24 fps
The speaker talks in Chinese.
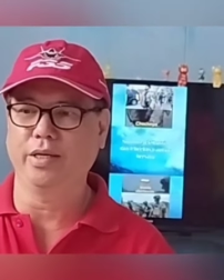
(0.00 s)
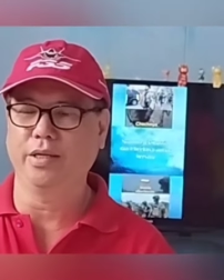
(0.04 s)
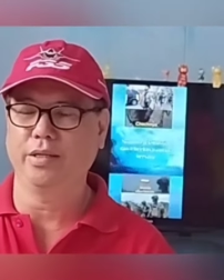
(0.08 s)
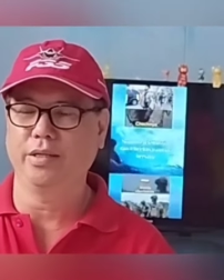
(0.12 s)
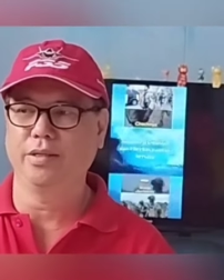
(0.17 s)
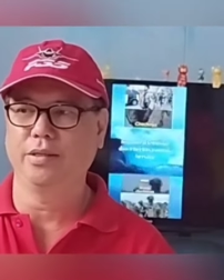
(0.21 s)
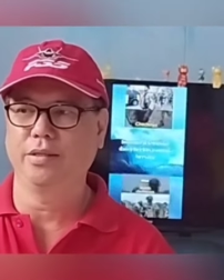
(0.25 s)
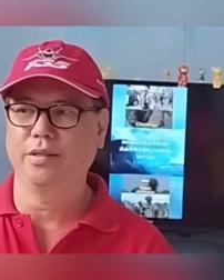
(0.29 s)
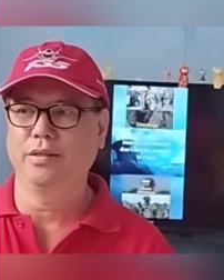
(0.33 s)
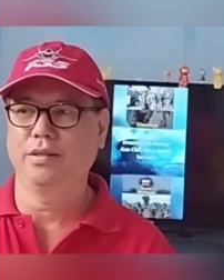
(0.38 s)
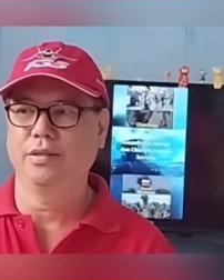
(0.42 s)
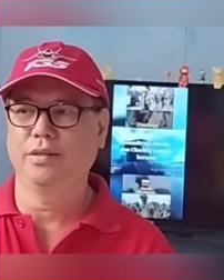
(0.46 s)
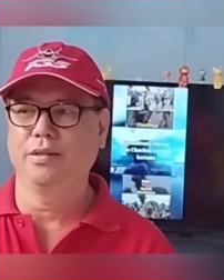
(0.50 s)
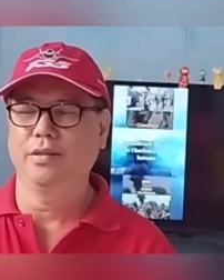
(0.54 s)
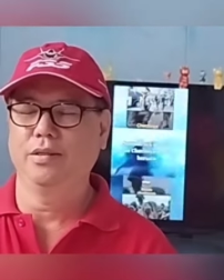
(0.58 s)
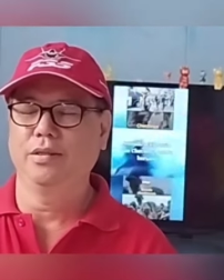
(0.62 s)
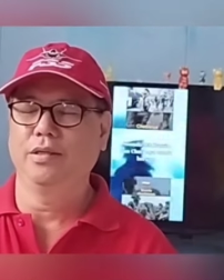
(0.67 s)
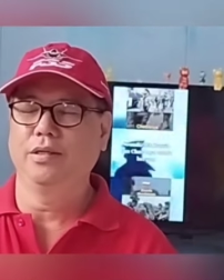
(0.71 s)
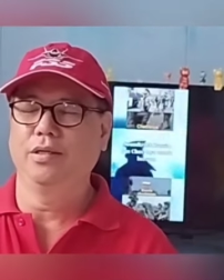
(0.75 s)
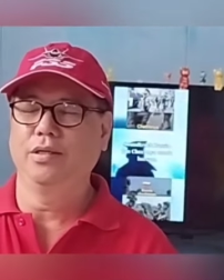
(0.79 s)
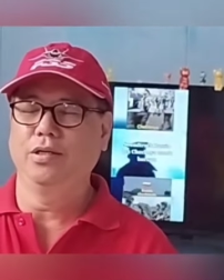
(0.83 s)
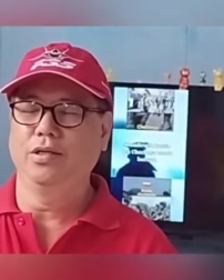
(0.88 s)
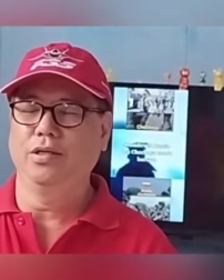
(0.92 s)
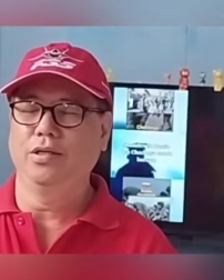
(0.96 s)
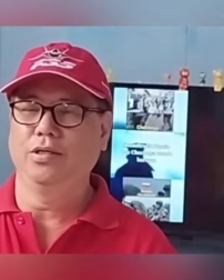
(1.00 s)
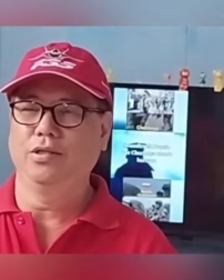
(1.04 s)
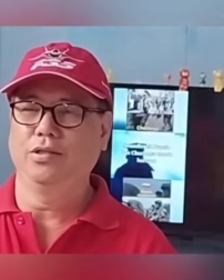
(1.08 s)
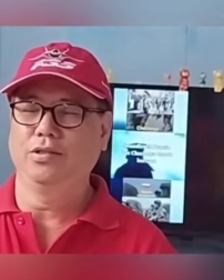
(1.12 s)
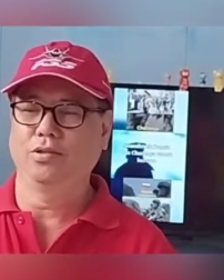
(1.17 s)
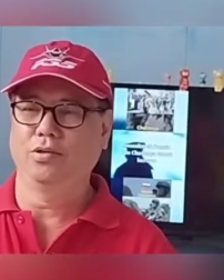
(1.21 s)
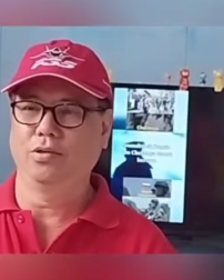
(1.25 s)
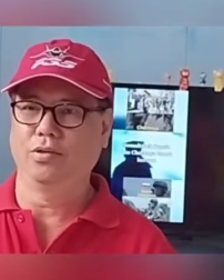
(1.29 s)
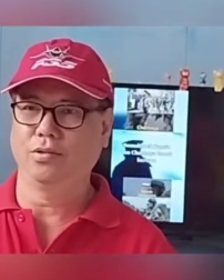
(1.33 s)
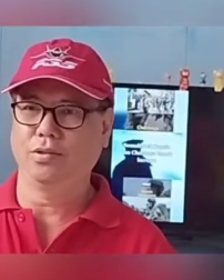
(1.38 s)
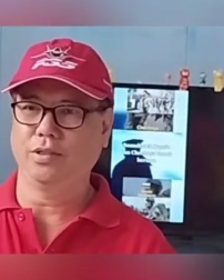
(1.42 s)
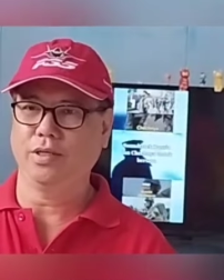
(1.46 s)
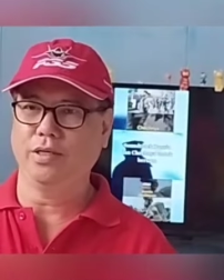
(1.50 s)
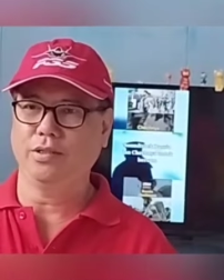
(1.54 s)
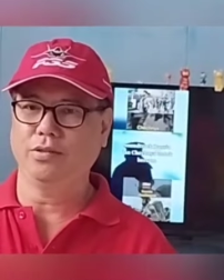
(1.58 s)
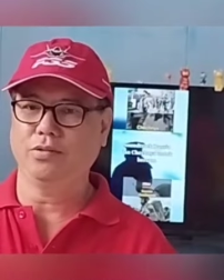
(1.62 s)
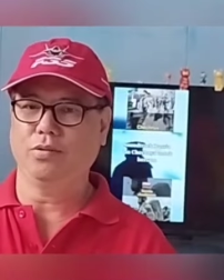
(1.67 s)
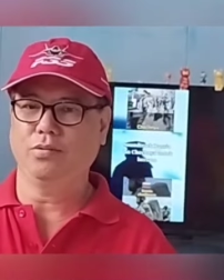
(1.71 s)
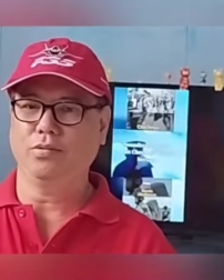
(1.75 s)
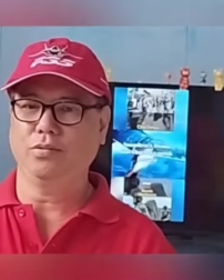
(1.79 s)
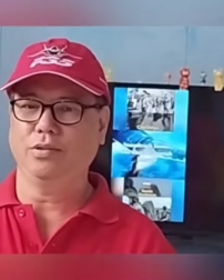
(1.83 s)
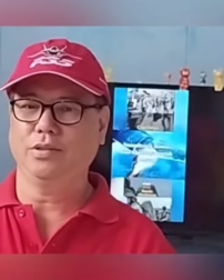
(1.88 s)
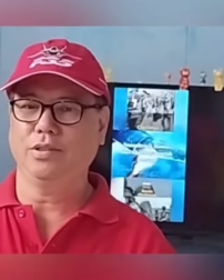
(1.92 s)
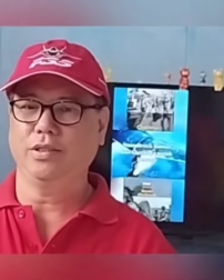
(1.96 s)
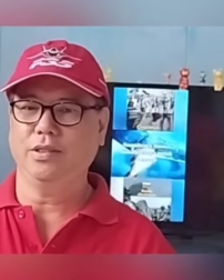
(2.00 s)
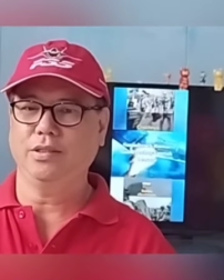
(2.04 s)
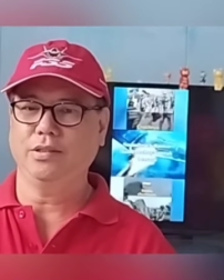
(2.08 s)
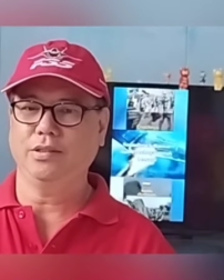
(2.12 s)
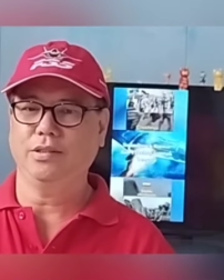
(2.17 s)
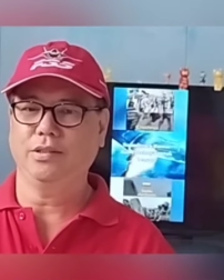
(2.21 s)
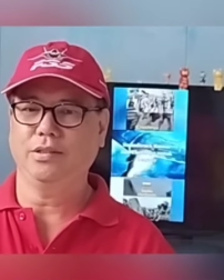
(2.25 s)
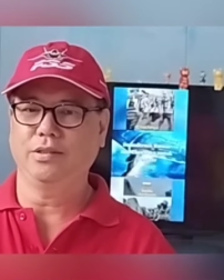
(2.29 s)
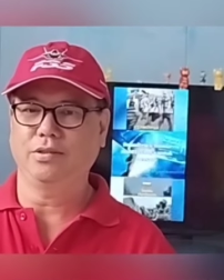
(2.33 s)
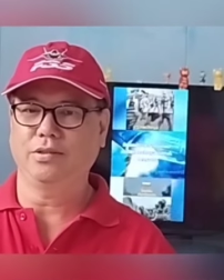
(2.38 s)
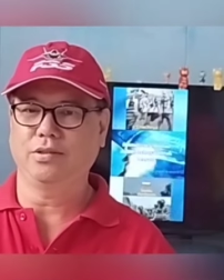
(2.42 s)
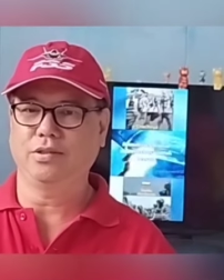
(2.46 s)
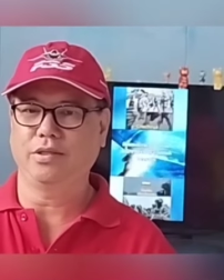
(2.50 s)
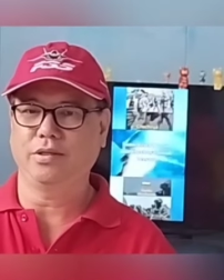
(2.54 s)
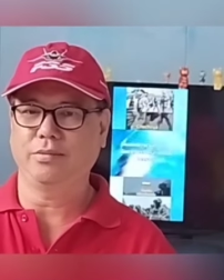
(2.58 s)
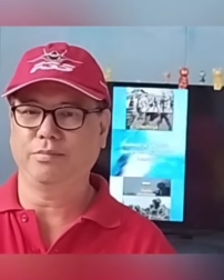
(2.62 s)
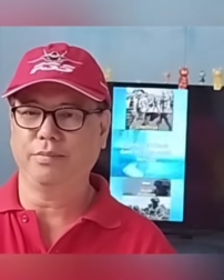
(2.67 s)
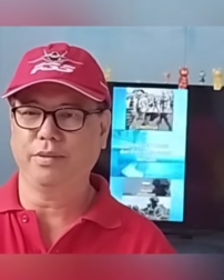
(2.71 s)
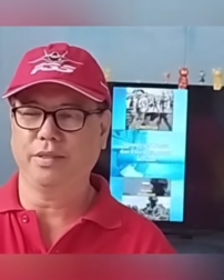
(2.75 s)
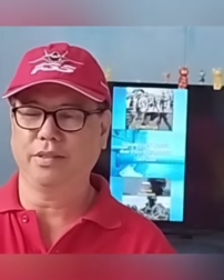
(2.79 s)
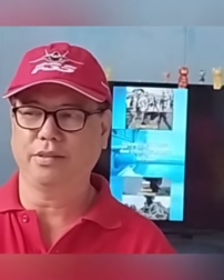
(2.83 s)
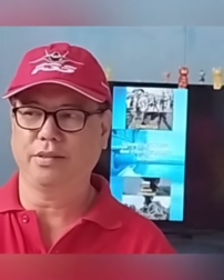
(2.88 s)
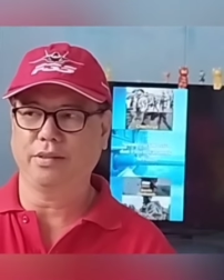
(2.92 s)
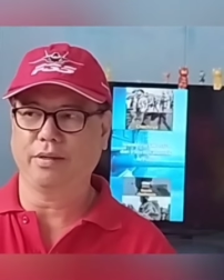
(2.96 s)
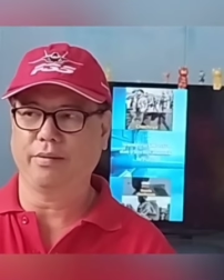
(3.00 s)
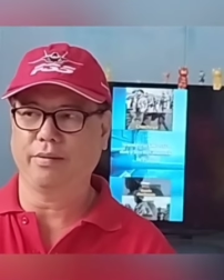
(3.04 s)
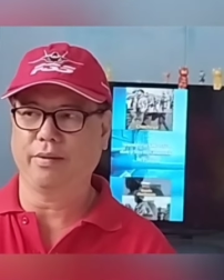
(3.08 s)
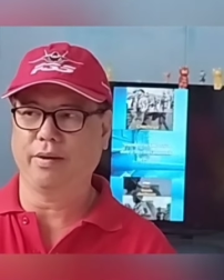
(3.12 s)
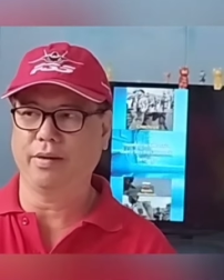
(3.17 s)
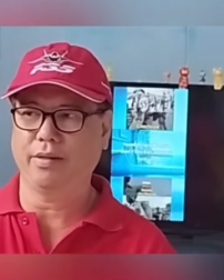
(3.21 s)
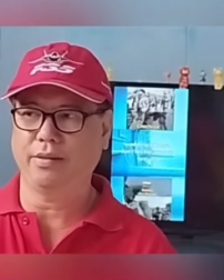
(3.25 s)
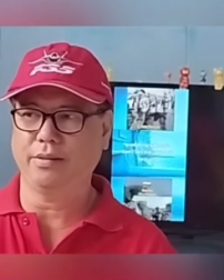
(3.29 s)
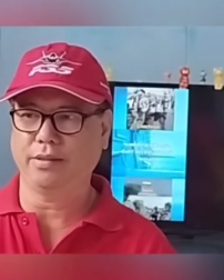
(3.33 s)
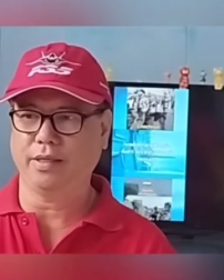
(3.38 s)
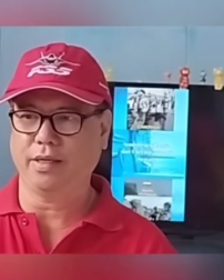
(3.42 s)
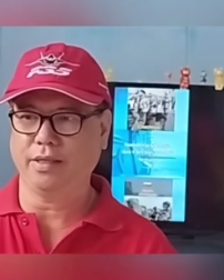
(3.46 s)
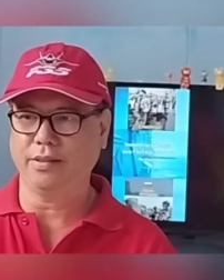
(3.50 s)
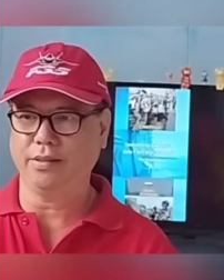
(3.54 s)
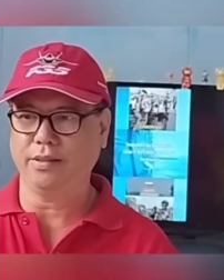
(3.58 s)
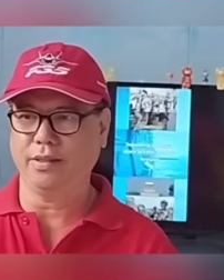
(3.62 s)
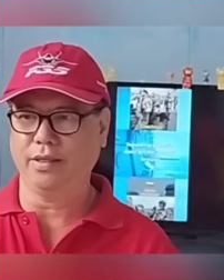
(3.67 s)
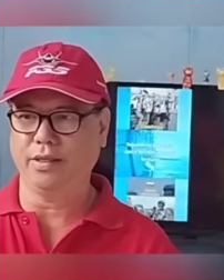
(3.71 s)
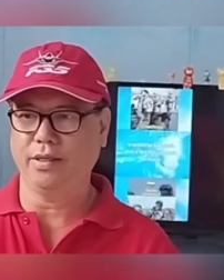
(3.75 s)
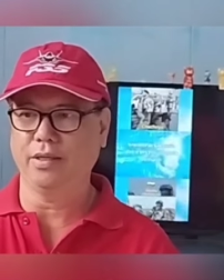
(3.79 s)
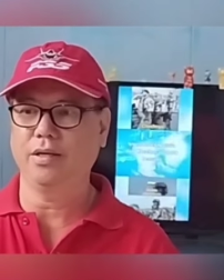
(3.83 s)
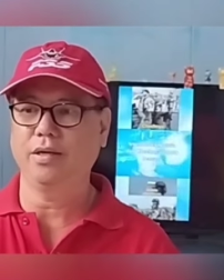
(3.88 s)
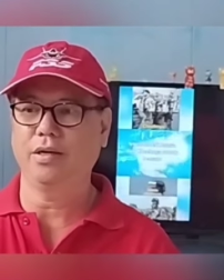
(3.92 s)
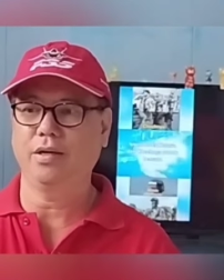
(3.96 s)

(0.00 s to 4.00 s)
总的来讲，乌克兰的精英和北叶的精英